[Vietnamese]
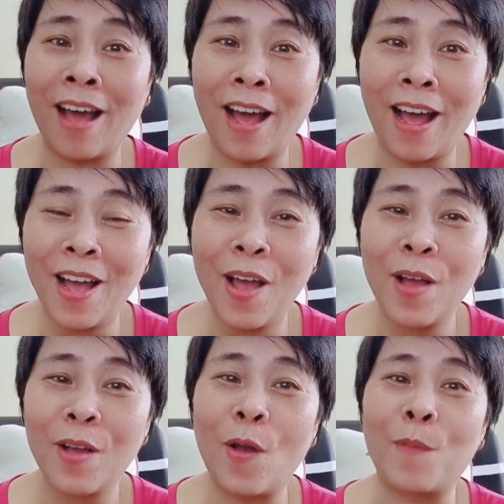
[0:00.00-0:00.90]
thơ
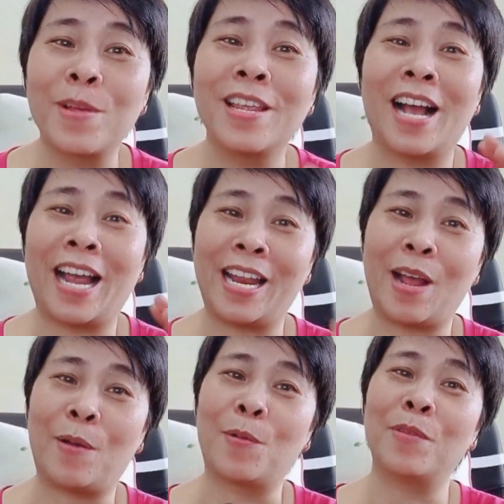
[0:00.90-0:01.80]
còn bây giờ ngày
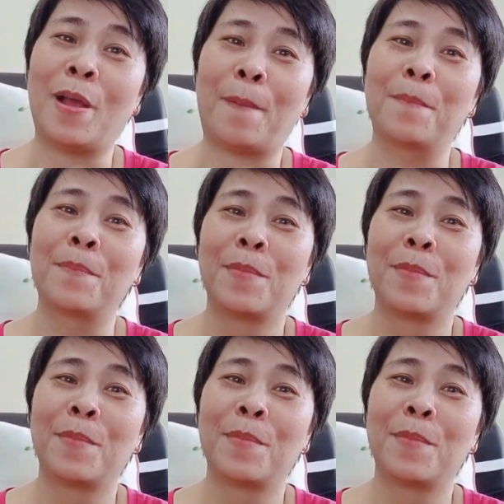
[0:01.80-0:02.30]
nào cũng gặp